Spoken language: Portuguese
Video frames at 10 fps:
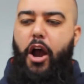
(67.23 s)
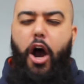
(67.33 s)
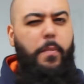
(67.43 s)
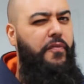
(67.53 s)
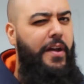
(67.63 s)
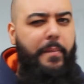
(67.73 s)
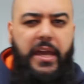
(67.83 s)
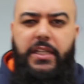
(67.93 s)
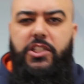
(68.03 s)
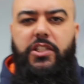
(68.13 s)

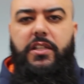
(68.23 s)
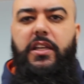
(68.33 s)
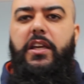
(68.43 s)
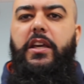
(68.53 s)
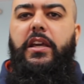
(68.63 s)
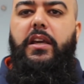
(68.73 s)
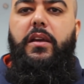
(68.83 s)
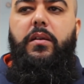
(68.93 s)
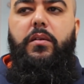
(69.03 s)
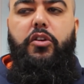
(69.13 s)
Obviamente que